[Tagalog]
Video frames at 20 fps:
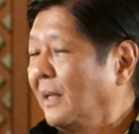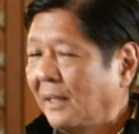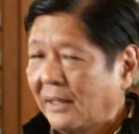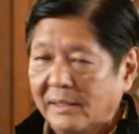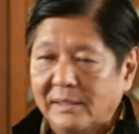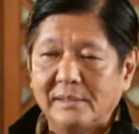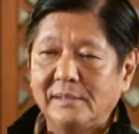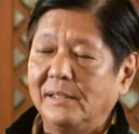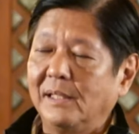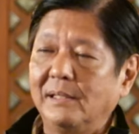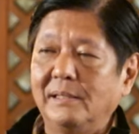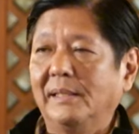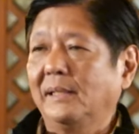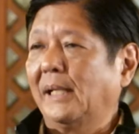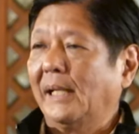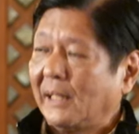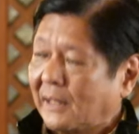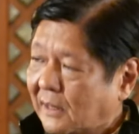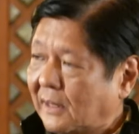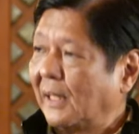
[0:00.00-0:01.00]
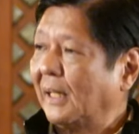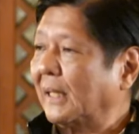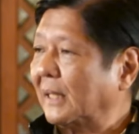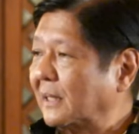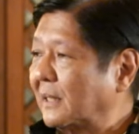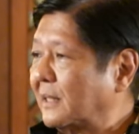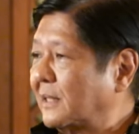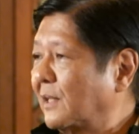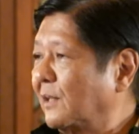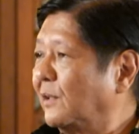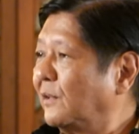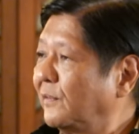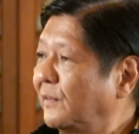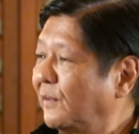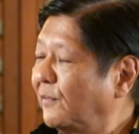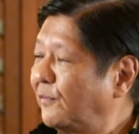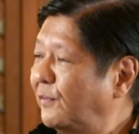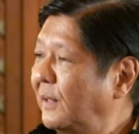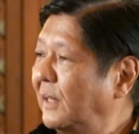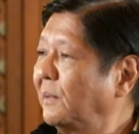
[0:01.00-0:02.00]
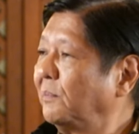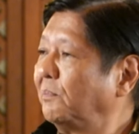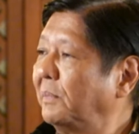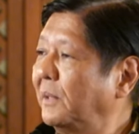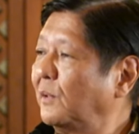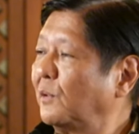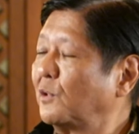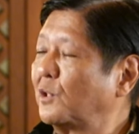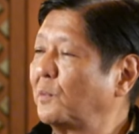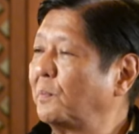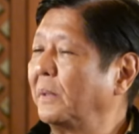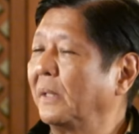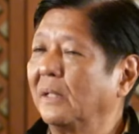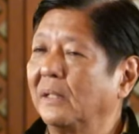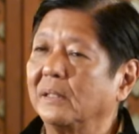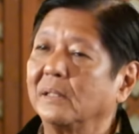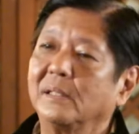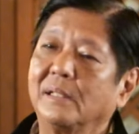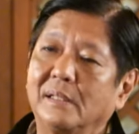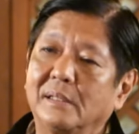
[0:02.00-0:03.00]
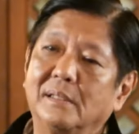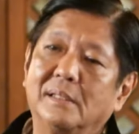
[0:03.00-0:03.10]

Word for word: and the excellence of the Filipino spirit. And